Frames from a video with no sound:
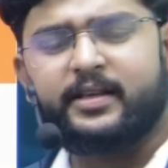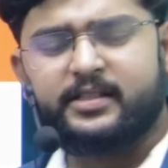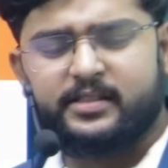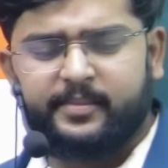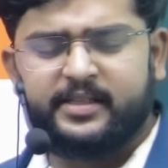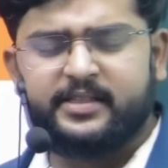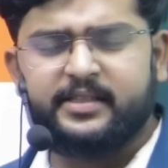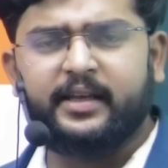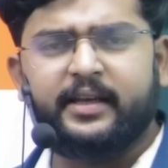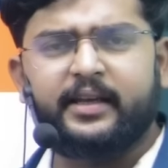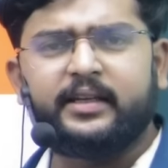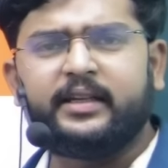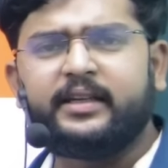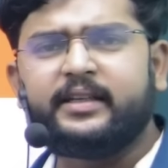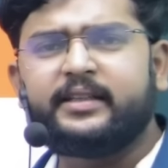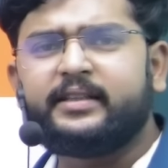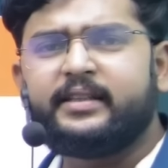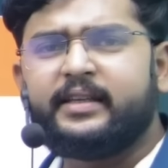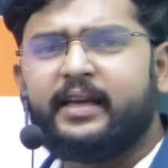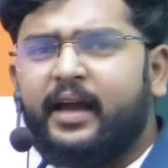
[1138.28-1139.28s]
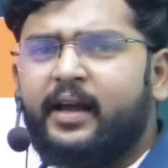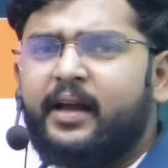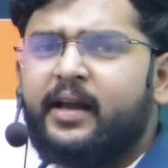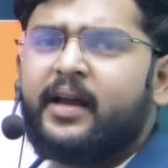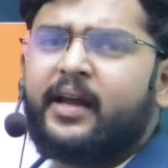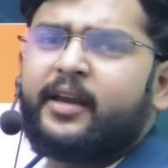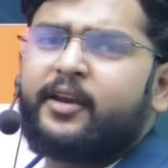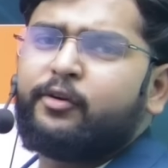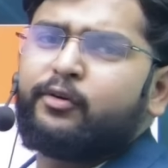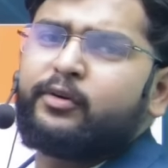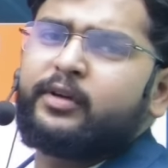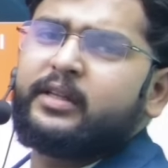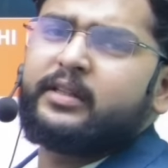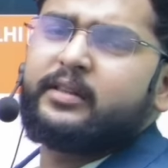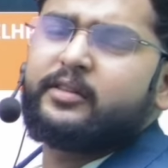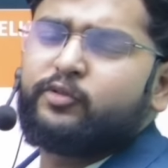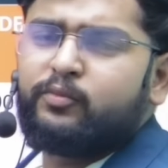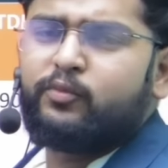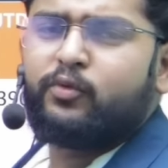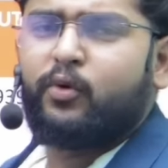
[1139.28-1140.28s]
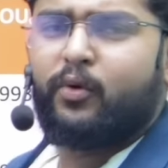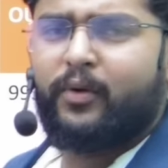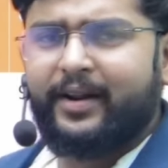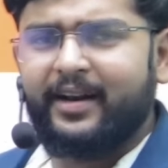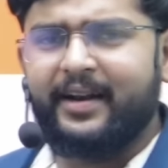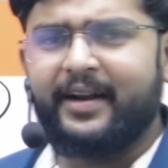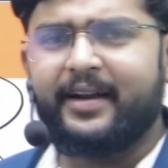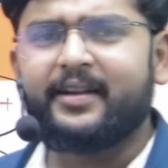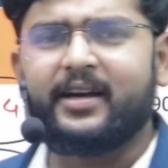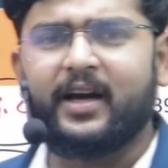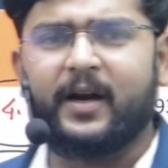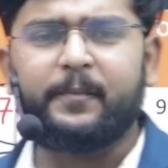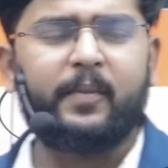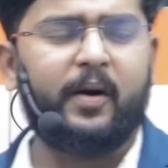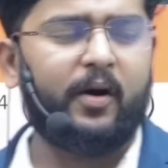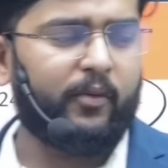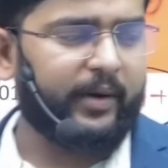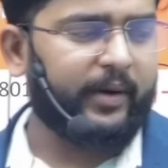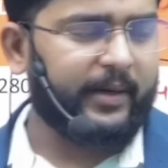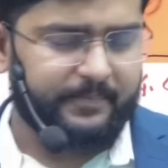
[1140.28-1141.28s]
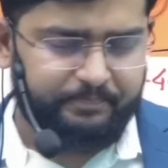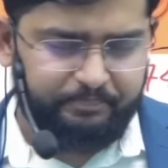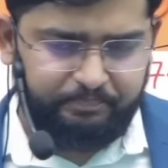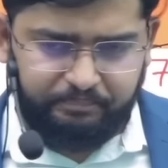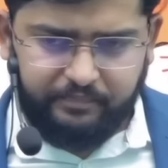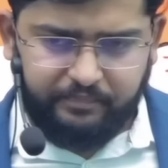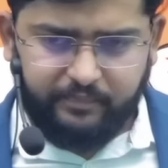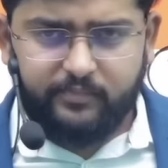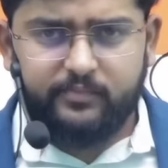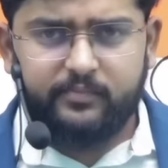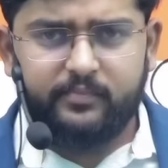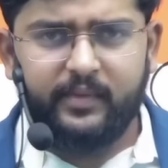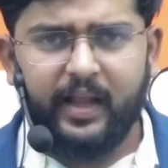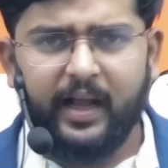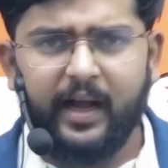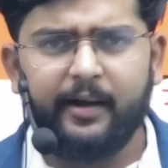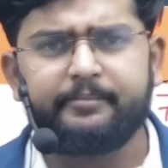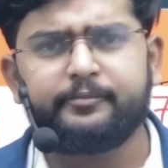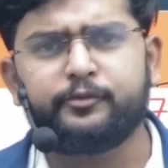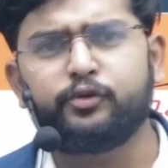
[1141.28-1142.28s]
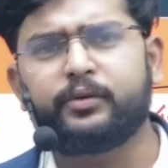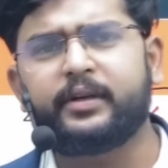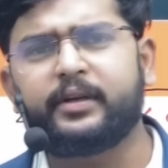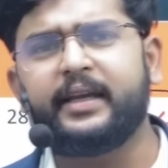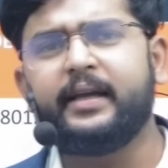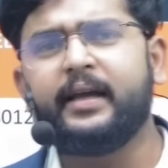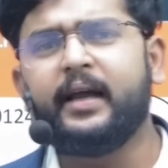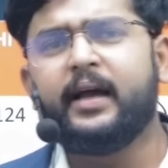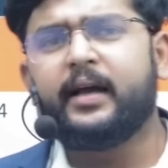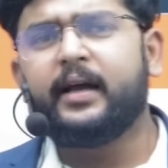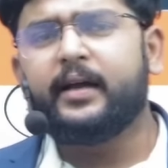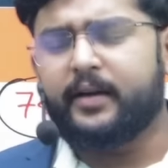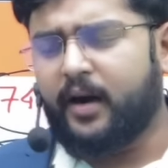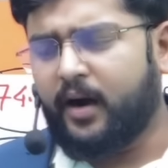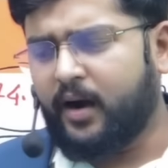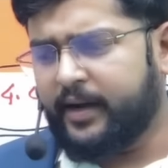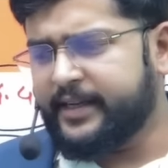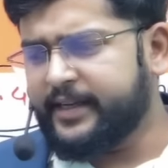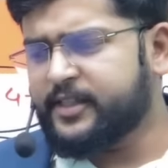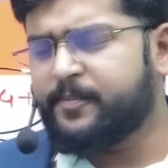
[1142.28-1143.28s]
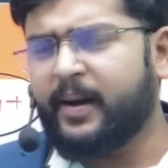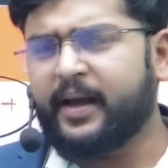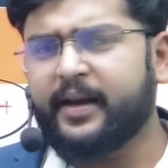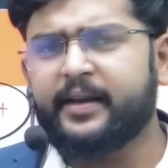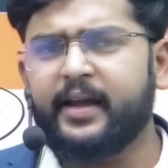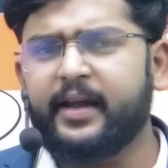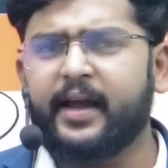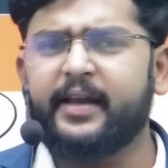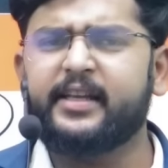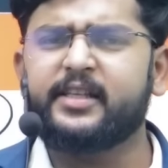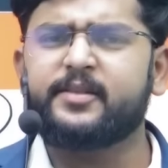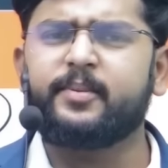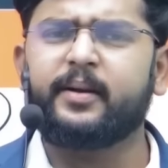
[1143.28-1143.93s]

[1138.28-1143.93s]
समझने के लिए लिख दिया है क्योंकि तुम कोरिलेट कर पाओगे अब चूंकि इस बार क्या है कि इस बार